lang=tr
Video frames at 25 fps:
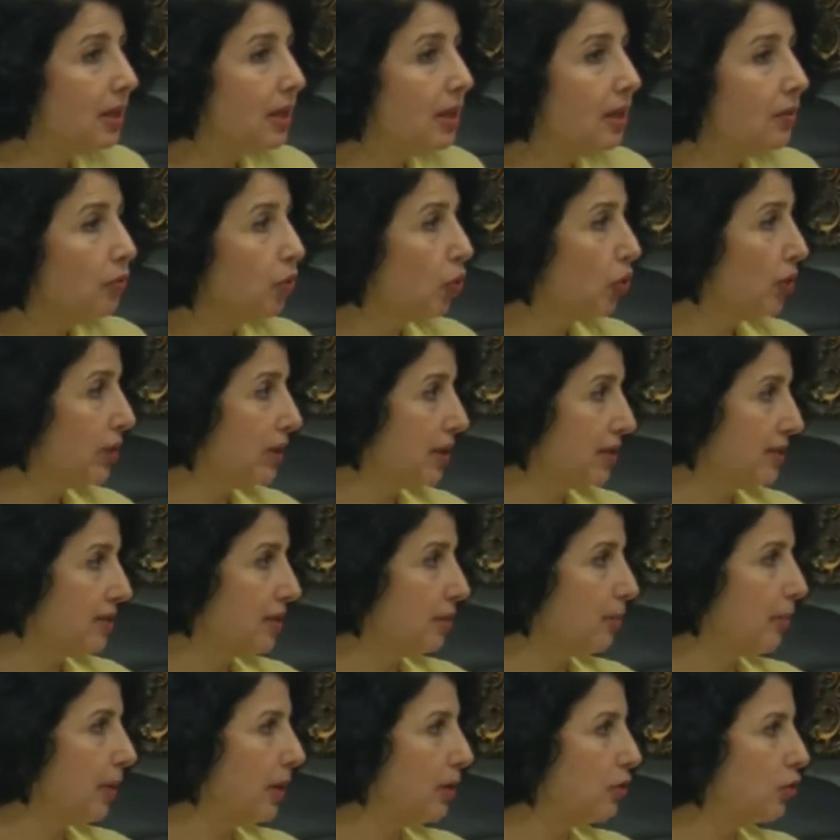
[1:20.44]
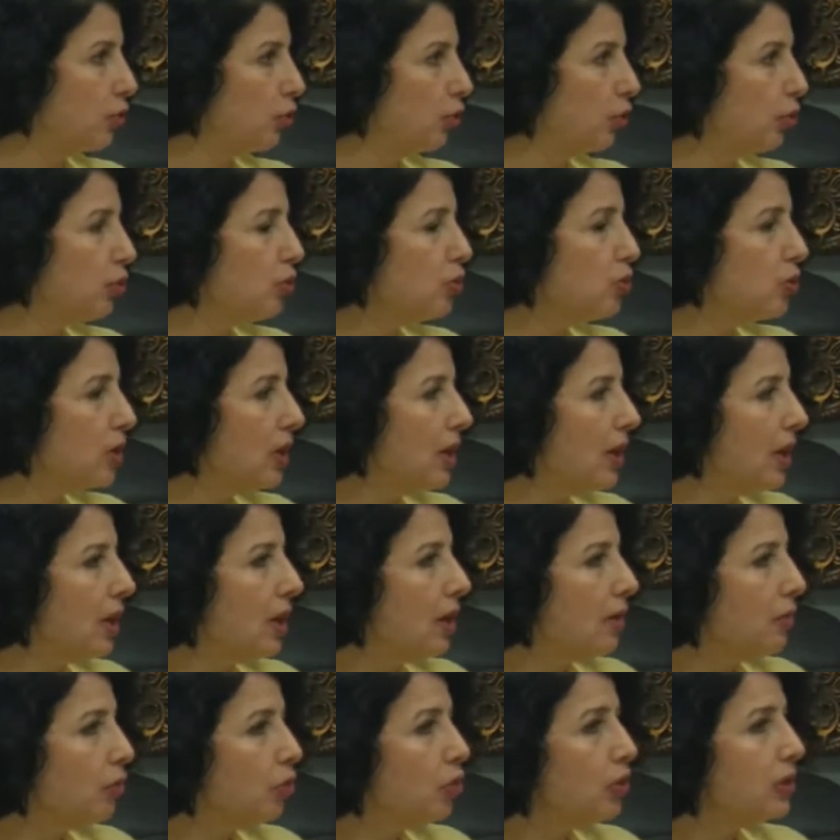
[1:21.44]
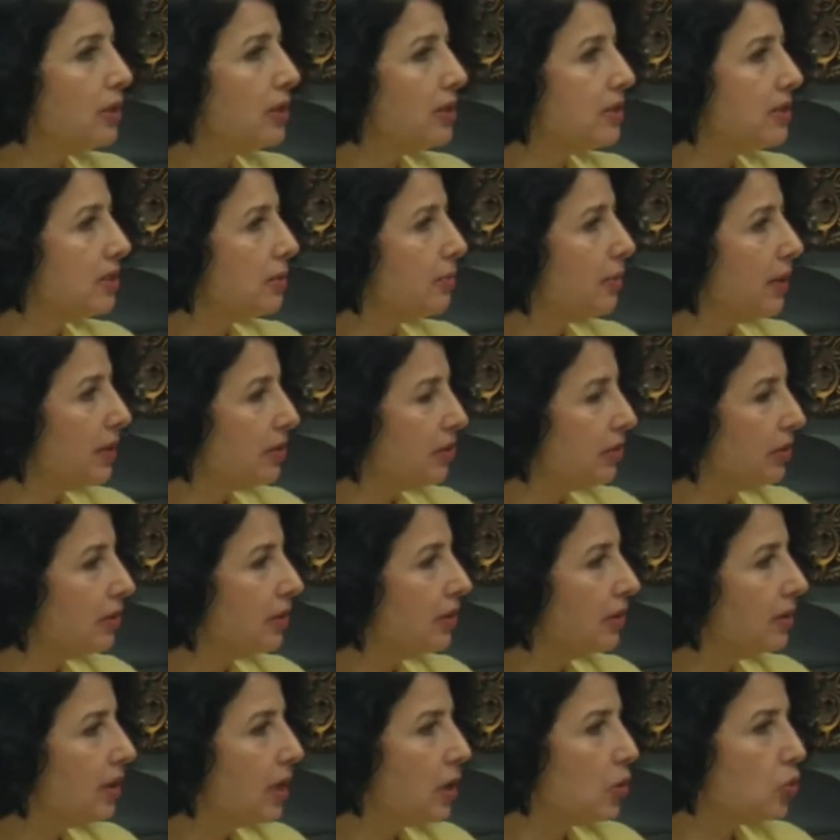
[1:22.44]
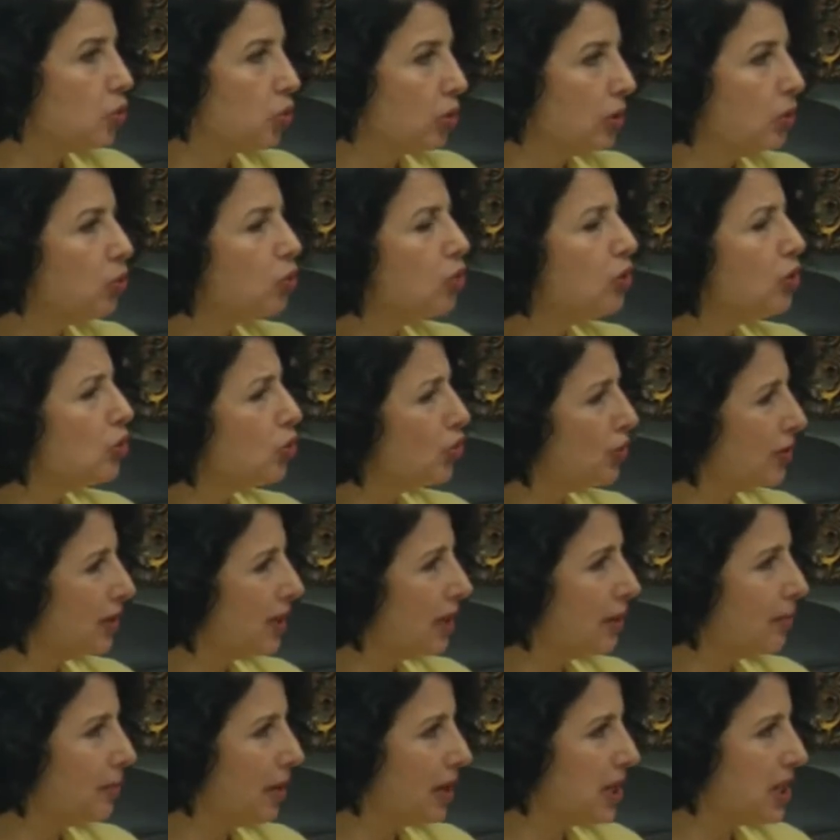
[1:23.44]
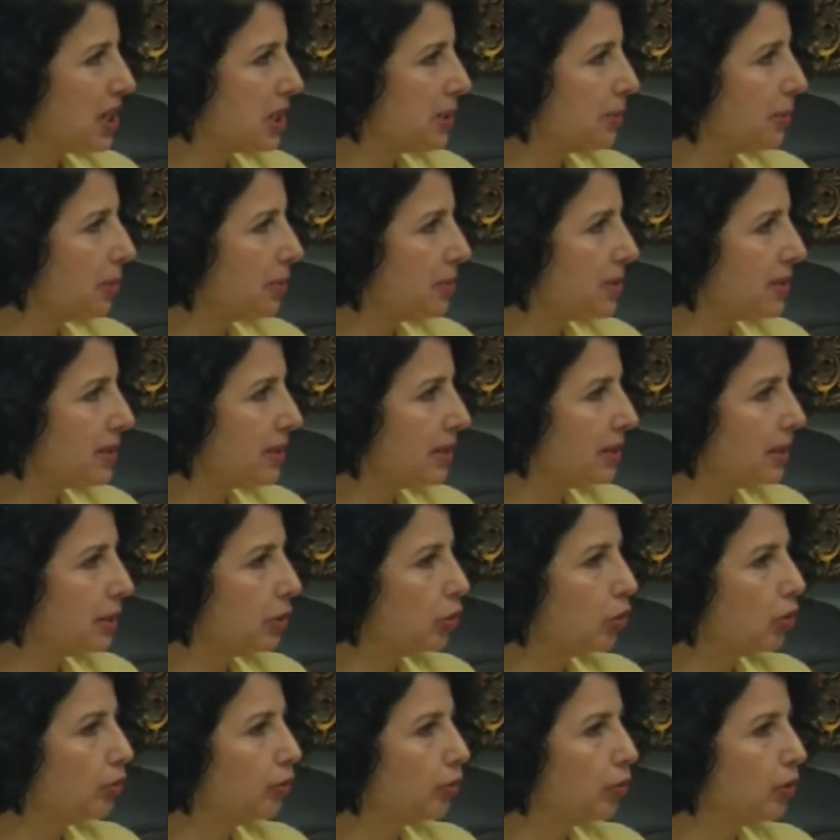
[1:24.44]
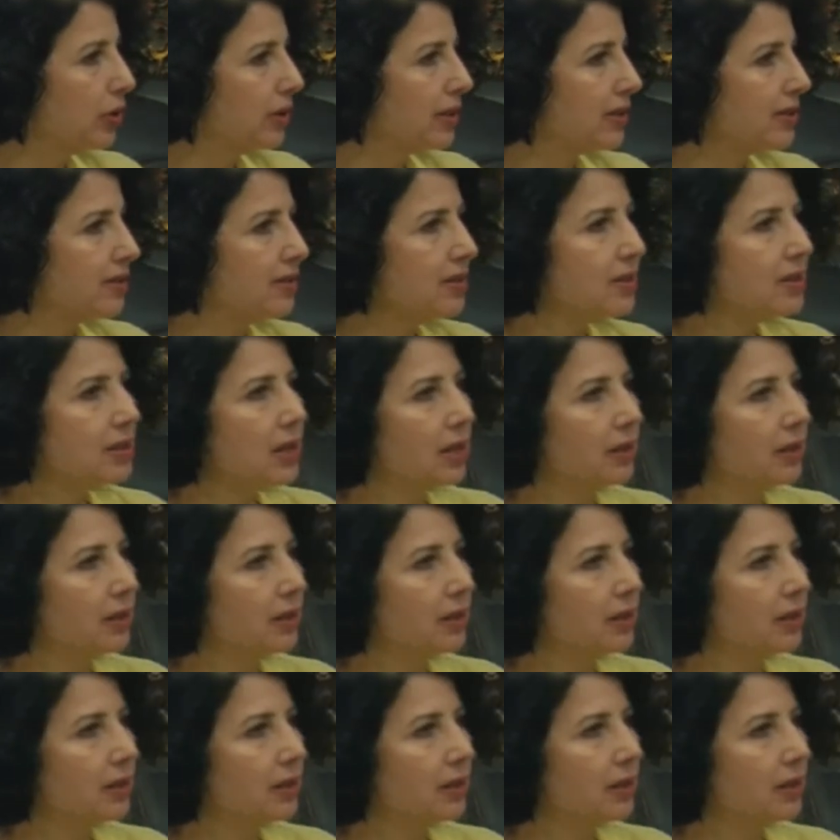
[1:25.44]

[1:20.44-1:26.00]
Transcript: folik asit başlıyoruz. Folik asiti başladıktan sonra 3 ay önceden başlamamız gerekiyor folik asiti.